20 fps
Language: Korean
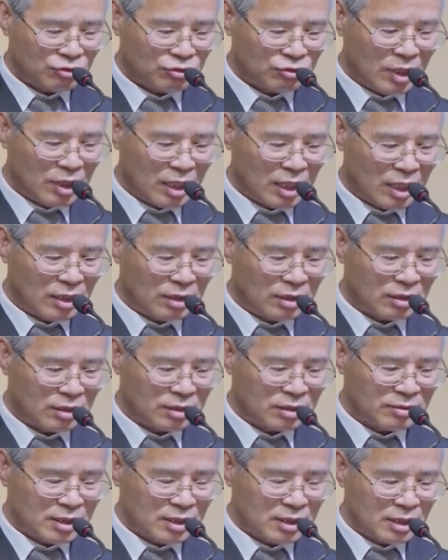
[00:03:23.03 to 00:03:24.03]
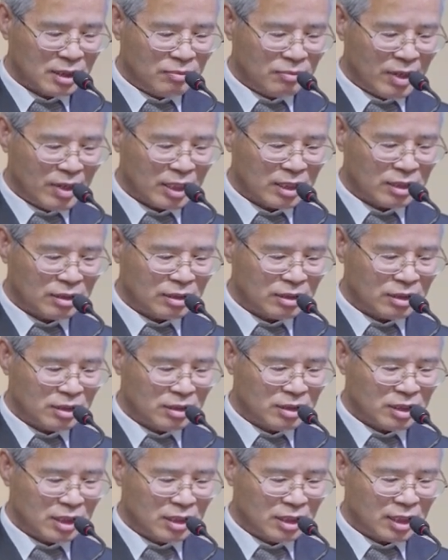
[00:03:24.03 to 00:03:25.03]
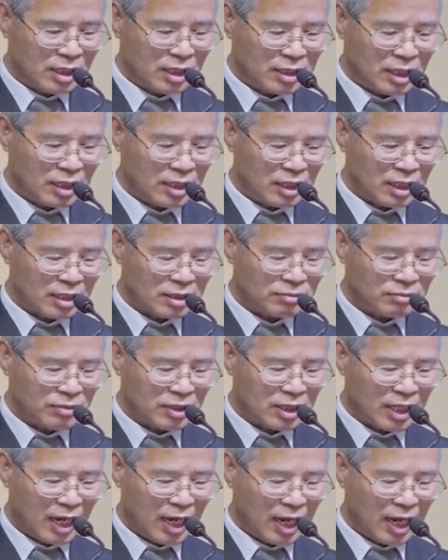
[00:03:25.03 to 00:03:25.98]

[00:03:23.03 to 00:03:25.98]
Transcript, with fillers: 유대인들은 이방인들을 이렇게 생각했습니다.